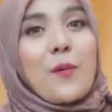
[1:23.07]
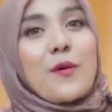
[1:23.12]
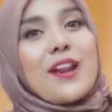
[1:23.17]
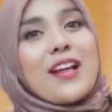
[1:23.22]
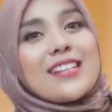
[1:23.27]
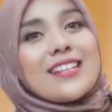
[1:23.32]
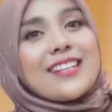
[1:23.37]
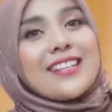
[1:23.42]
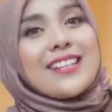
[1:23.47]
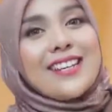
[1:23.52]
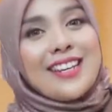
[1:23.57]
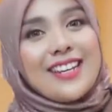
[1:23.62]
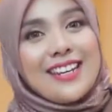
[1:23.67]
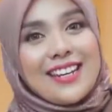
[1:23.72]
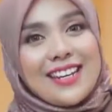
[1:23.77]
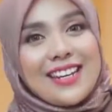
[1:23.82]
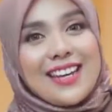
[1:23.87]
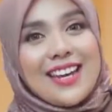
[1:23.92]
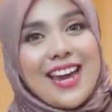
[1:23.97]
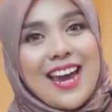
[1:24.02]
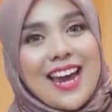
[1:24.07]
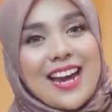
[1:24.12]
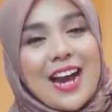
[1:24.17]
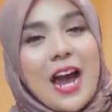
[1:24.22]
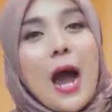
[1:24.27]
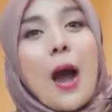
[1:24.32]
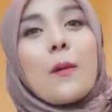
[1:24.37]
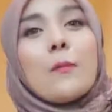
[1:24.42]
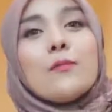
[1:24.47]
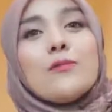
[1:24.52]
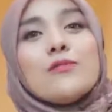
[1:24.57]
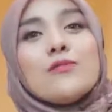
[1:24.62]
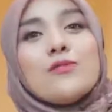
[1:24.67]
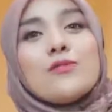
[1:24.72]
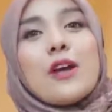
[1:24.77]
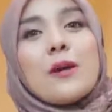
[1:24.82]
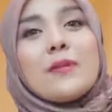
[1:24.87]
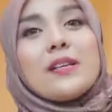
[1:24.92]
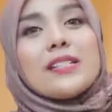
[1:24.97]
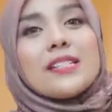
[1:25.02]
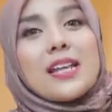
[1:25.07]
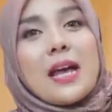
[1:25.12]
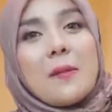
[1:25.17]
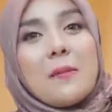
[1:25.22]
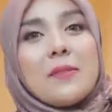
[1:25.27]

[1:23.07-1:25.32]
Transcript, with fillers: modal segini, kamu sudah bisa